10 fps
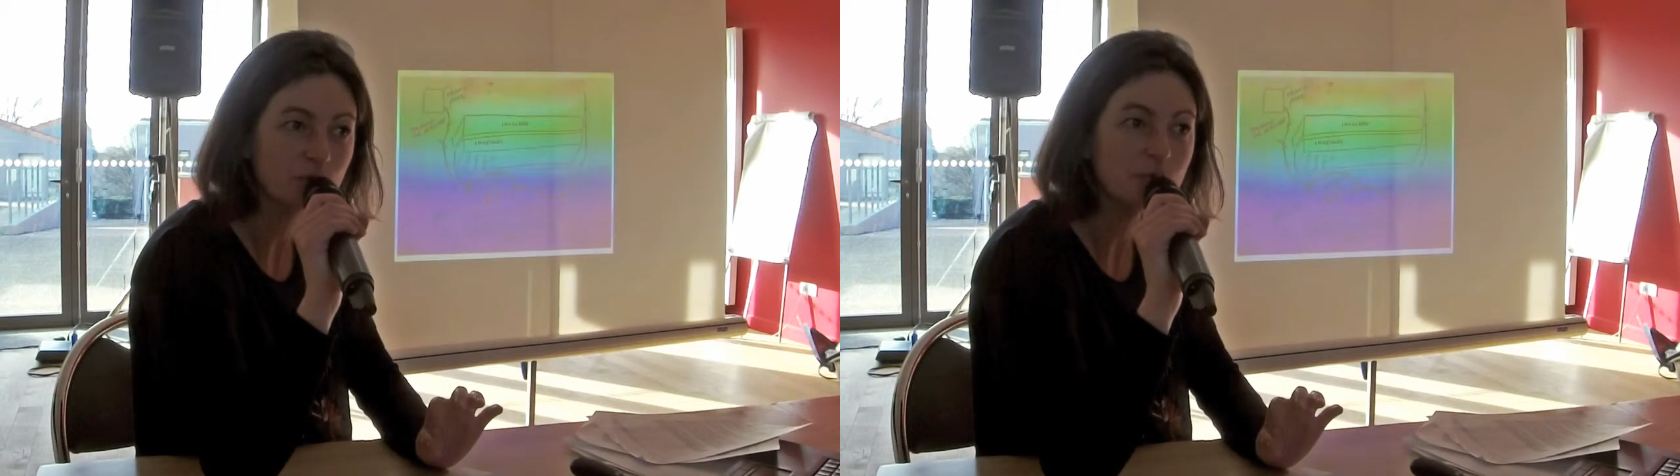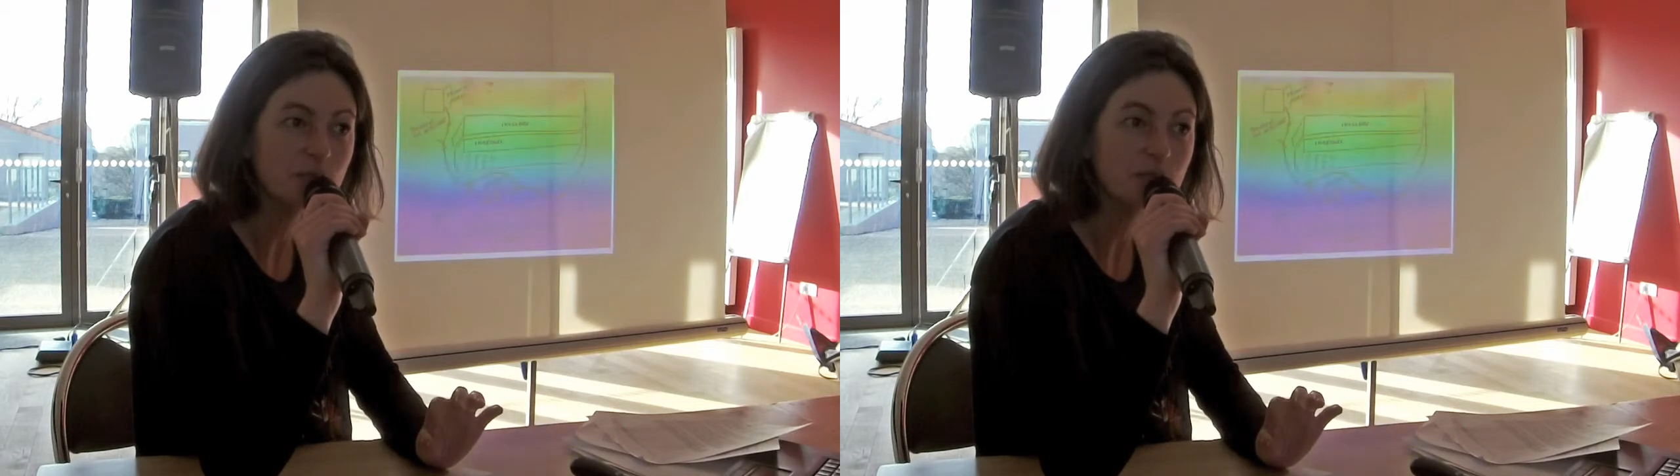
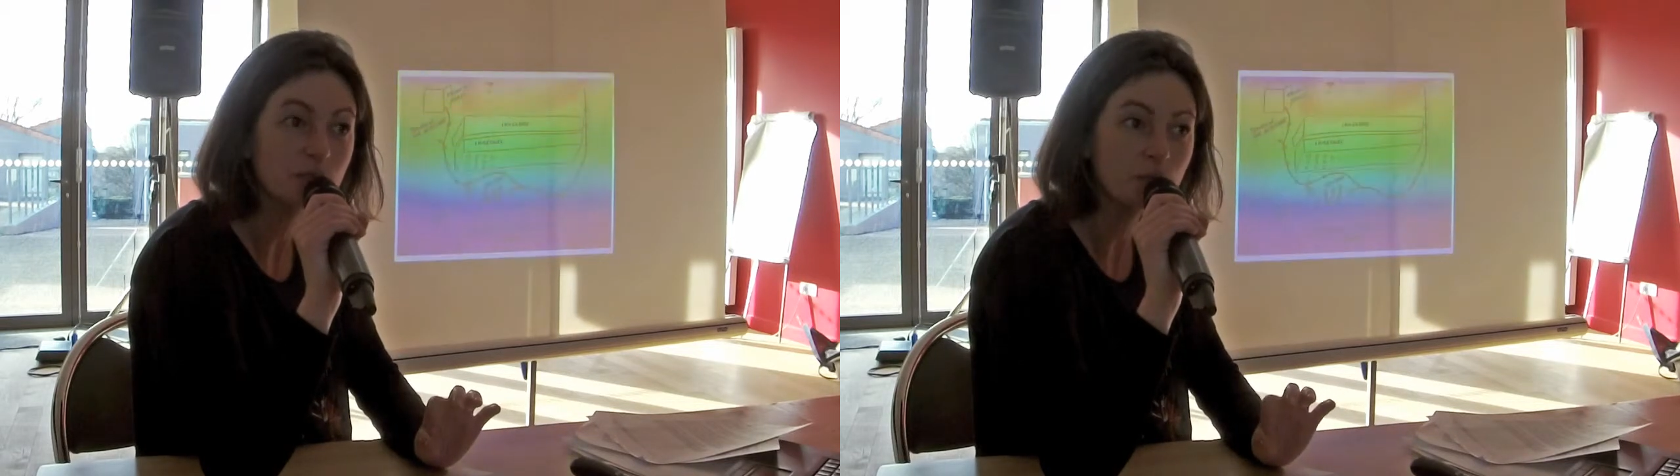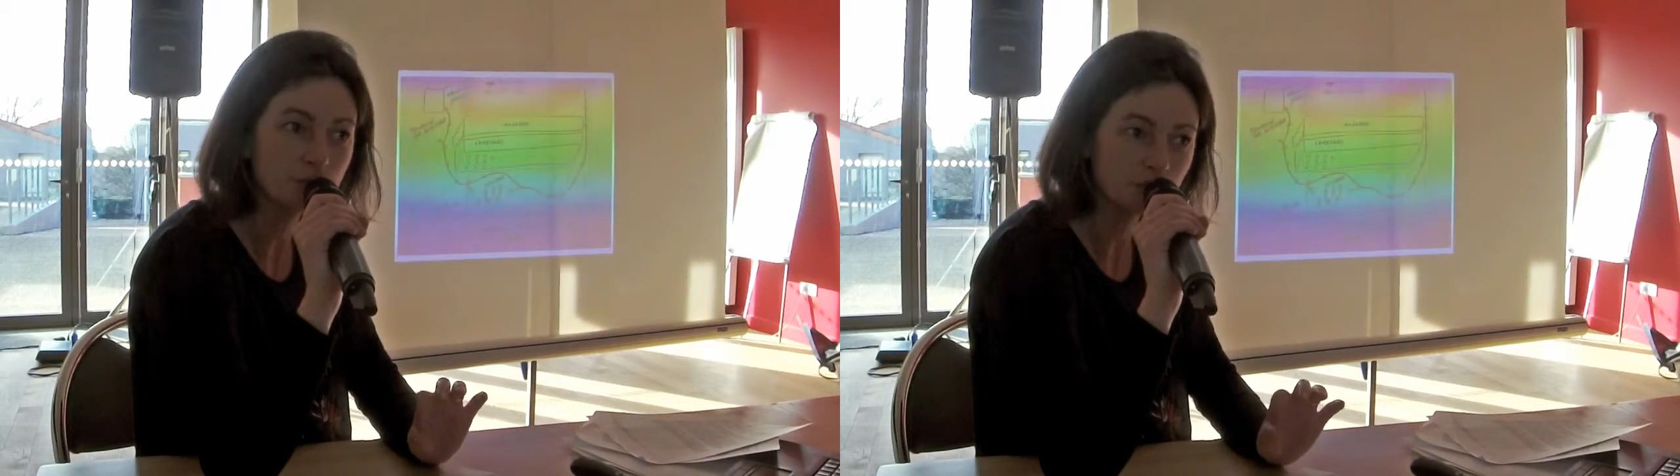de pieds
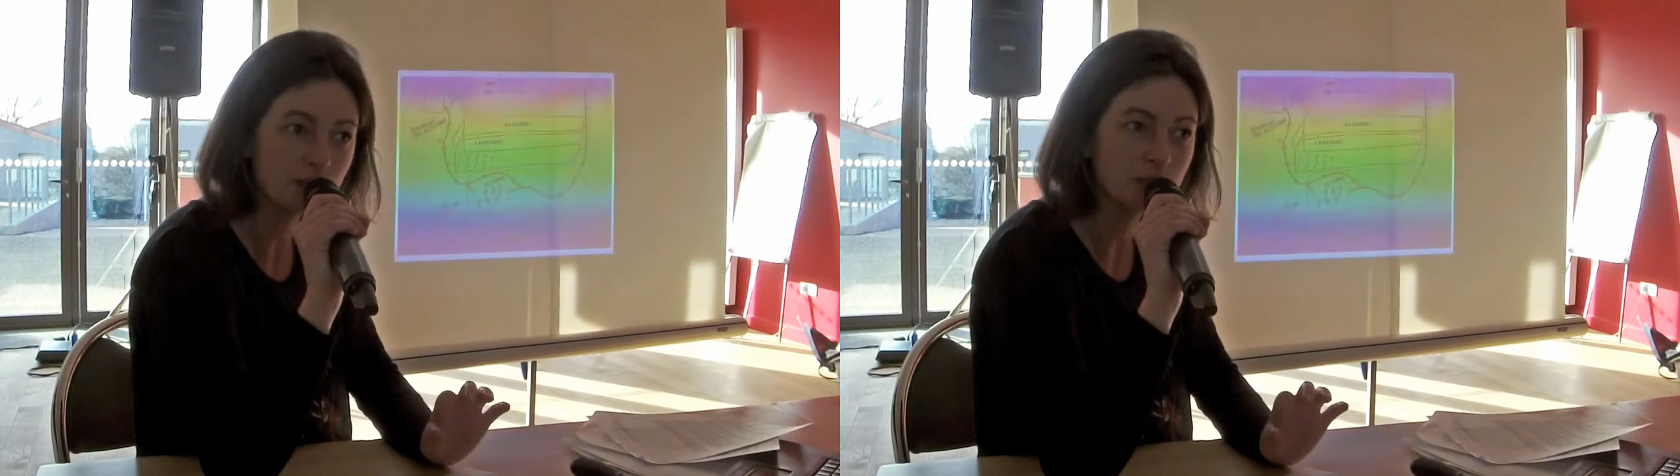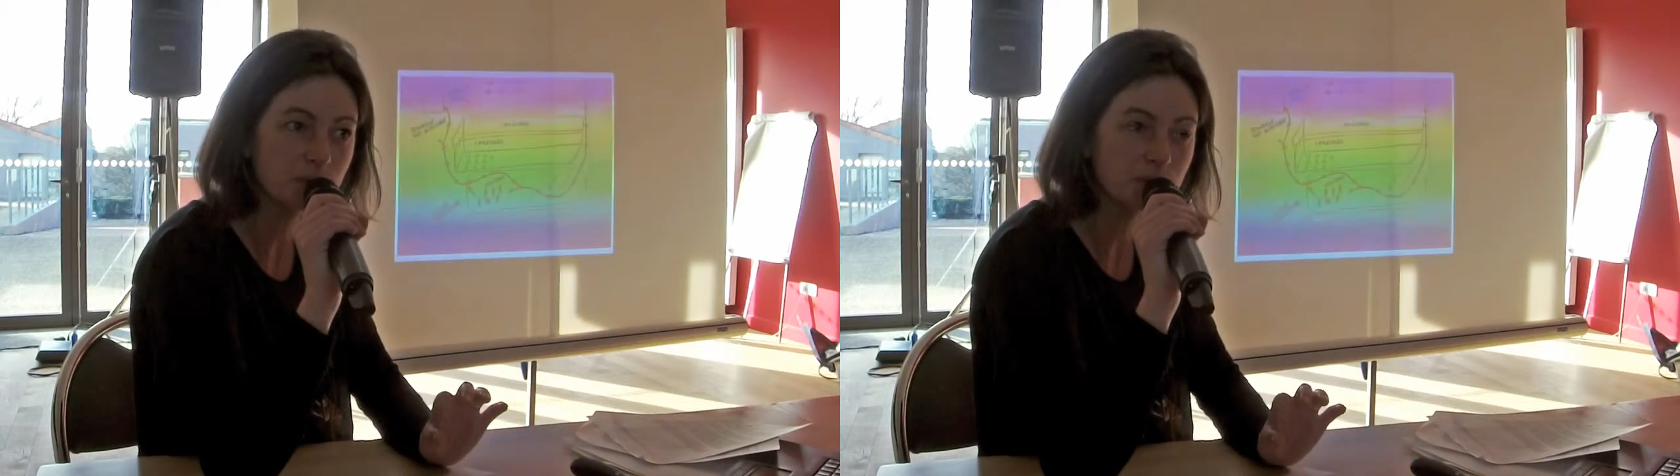d'immeuble, je vais
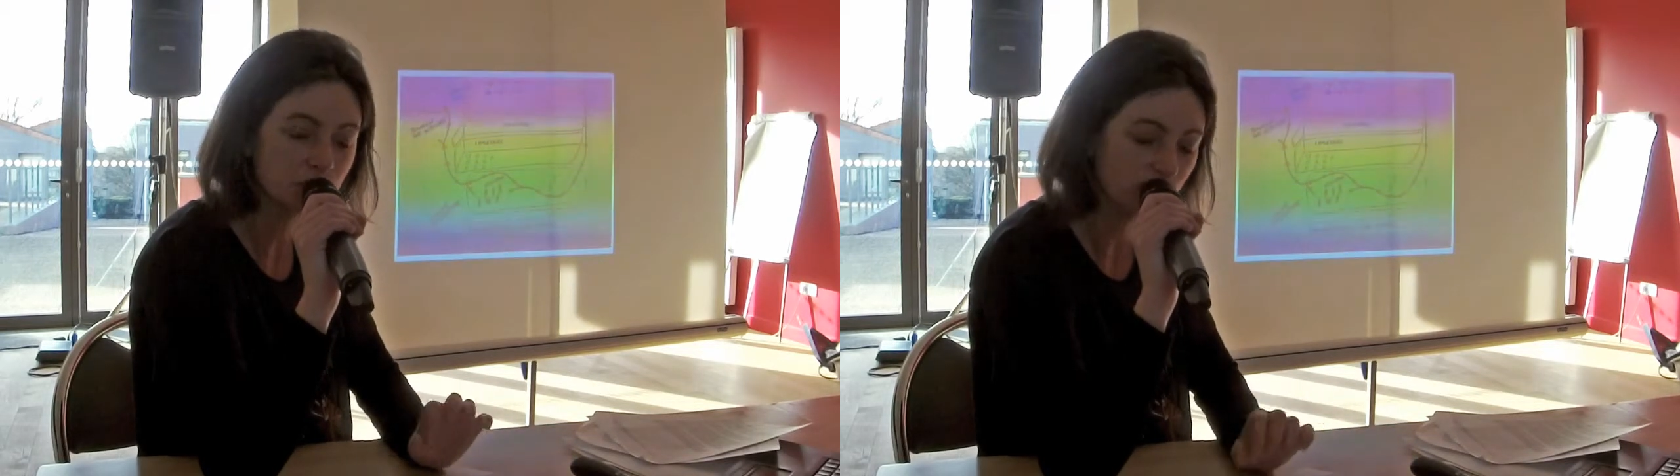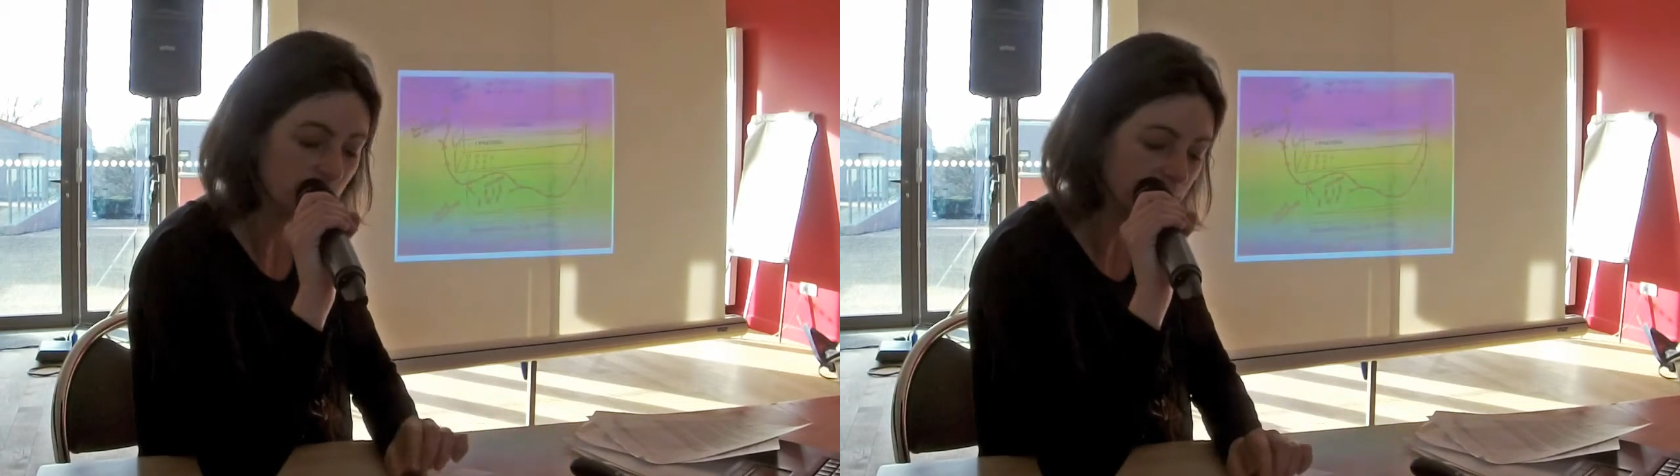expliquer
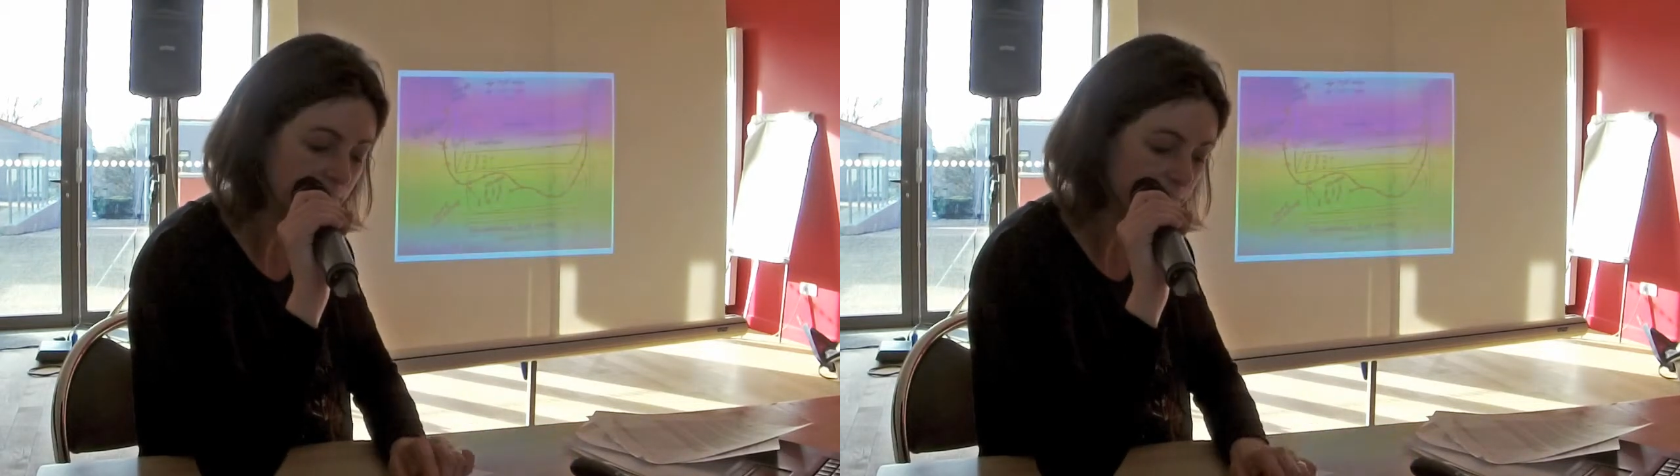pourquoi.